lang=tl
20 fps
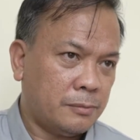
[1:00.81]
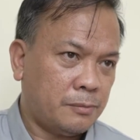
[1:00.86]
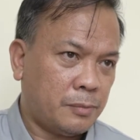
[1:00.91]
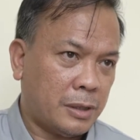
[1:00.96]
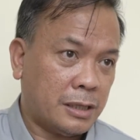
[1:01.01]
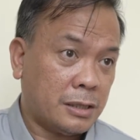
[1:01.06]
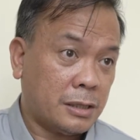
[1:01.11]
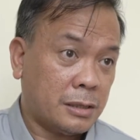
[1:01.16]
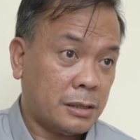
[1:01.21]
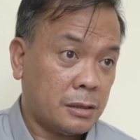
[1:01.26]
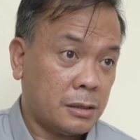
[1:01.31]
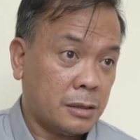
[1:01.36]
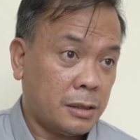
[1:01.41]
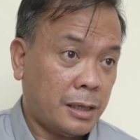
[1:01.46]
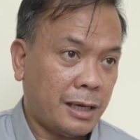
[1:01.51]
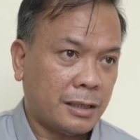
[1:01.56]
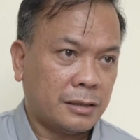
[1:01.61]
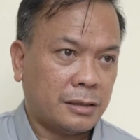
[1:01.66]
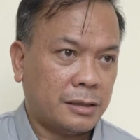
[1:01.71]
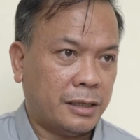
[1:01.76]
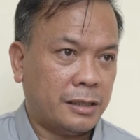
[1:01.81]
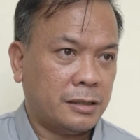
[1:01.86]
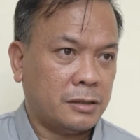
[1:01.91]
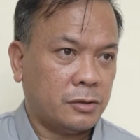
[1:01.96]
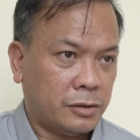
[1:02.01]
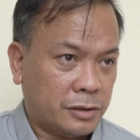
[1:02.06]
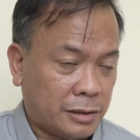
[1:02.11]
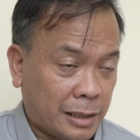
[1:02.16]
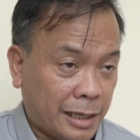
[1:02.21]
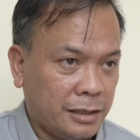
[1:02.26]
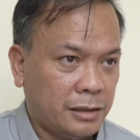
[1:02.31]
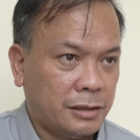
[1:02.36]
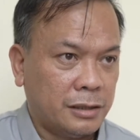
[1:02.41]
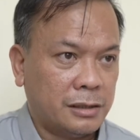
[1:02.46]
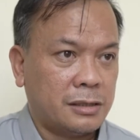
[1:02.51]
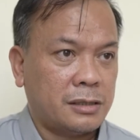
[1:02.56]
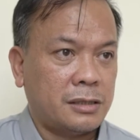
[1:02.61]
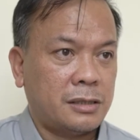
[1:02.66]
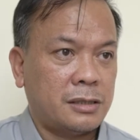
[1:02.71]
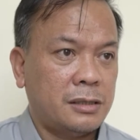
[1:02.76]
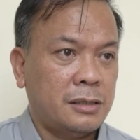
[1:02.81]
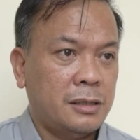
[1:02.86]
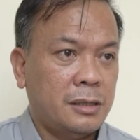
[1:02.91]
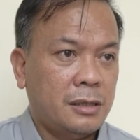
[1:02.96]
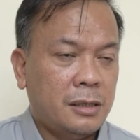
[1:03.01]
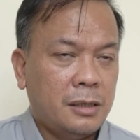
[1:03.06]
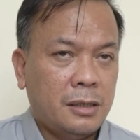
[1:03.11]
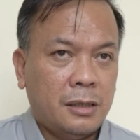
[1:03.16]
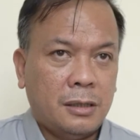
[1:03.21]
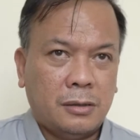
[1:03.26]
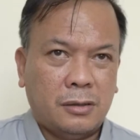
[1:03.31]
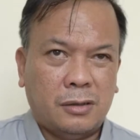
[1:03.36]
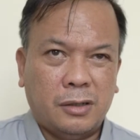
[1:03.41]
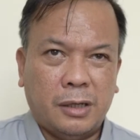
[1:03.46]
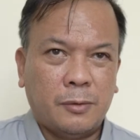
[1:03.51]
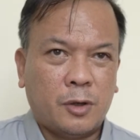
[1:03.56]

plus hectares or titles no,